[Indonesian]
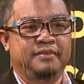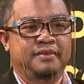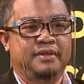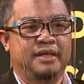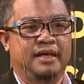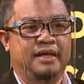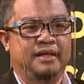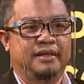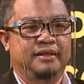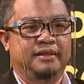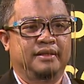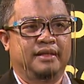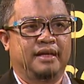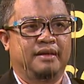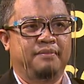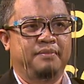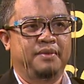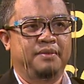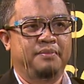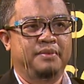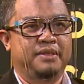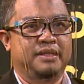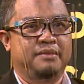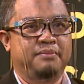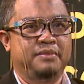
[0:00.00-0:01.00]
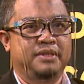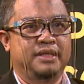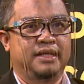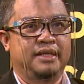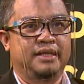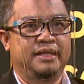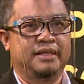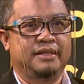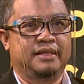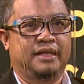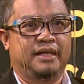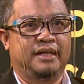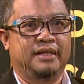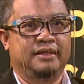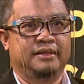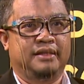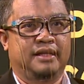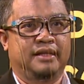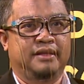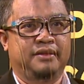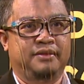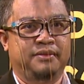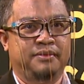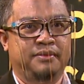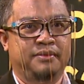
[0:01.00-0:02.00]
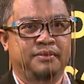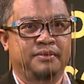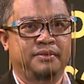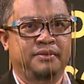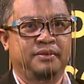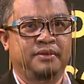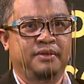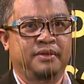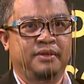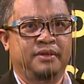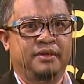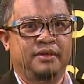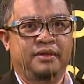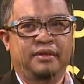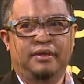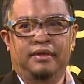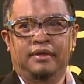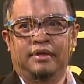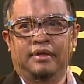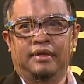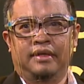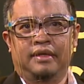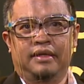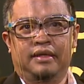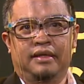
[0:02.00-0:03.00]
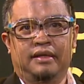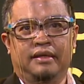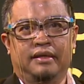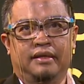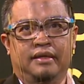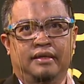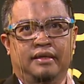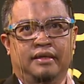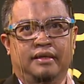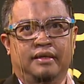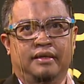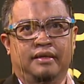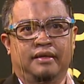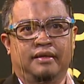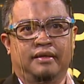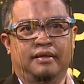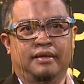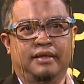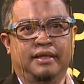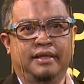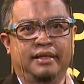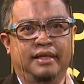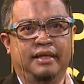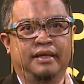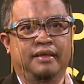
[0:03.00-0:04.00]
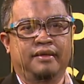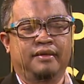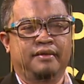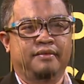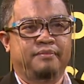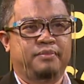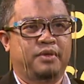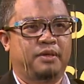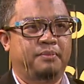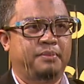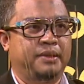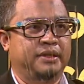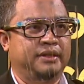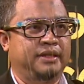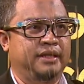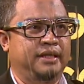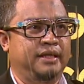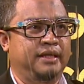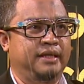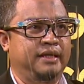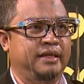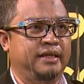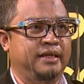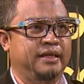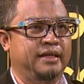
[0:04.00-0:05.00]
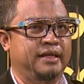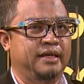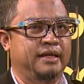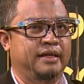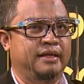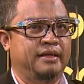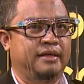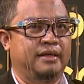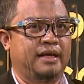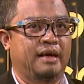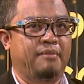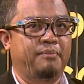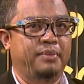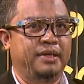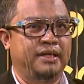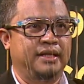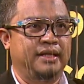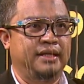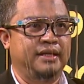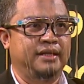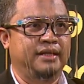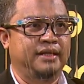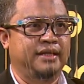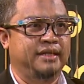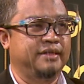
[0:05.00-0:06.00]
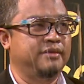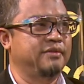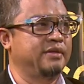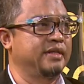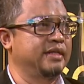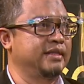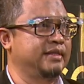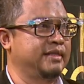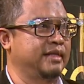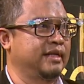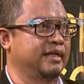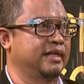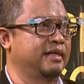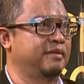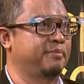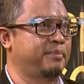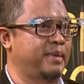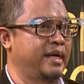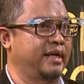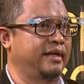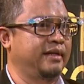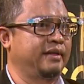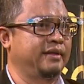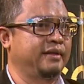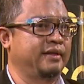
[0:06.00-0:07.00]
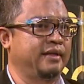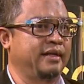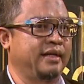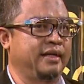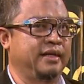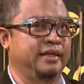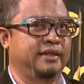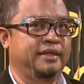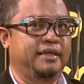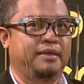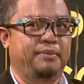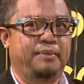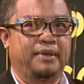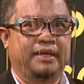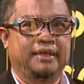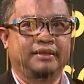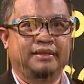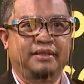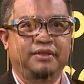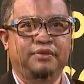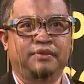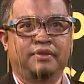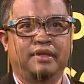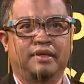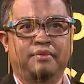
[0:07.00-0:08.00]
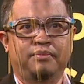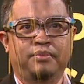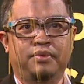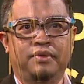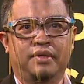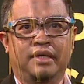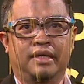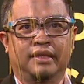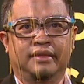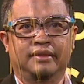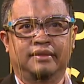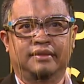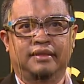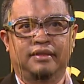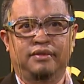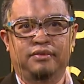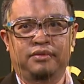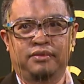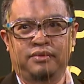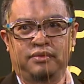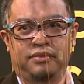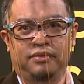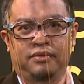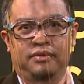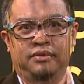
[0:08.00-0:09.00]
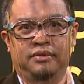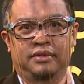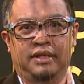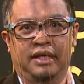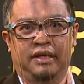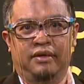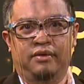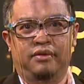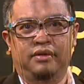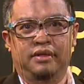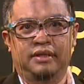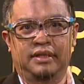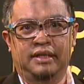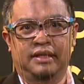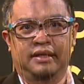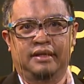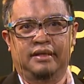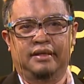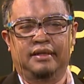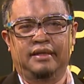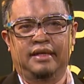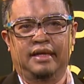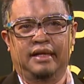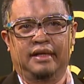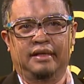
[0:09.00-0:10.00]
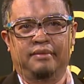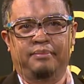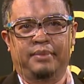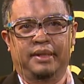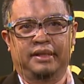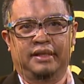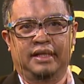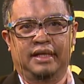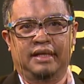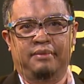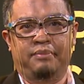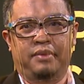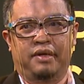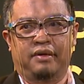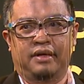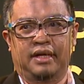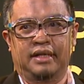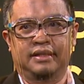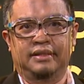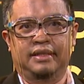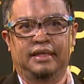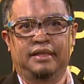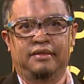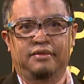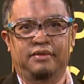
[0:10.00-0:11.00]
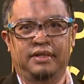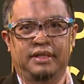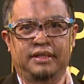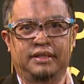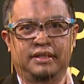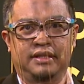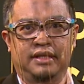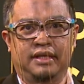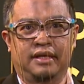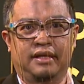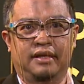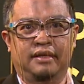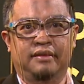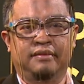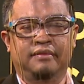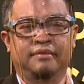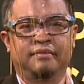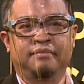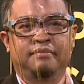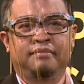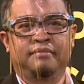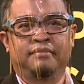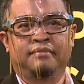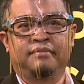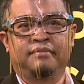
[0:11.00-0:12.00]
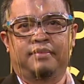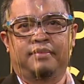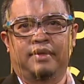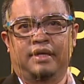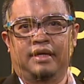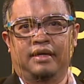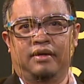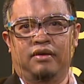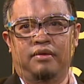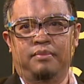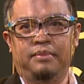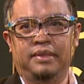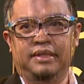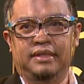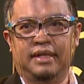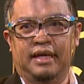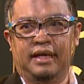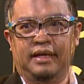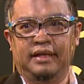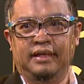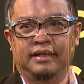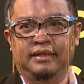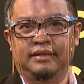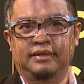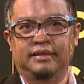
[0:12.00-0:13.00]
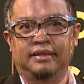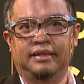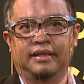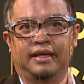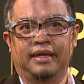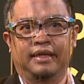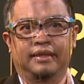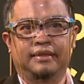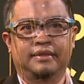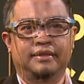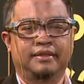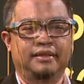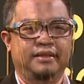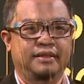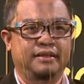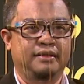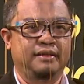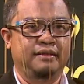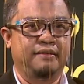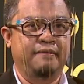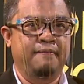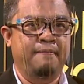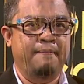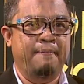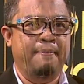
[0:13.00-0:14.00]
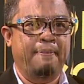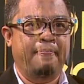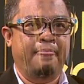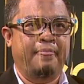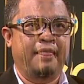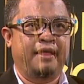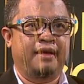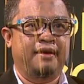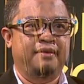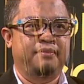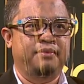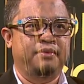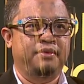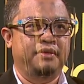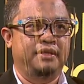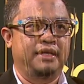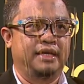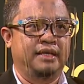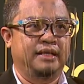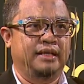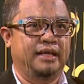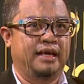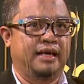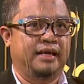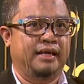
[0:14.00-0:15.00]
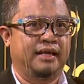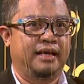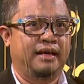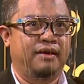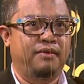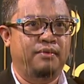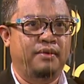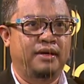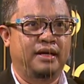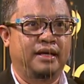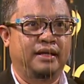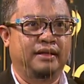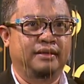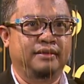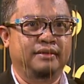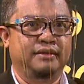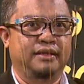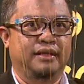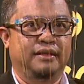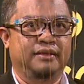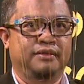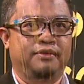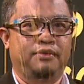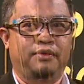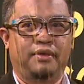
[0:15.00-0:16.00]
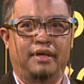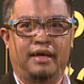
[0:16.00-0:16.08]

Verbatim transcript: dan kami bisa menjadi salah satu uh, leading property in, company di Indonesia ke depan. Terima kasih juga buat seluruh stakeholder dari PT Repower Asia Indonesia, para komisaris, direksi, kemudian karyawan yang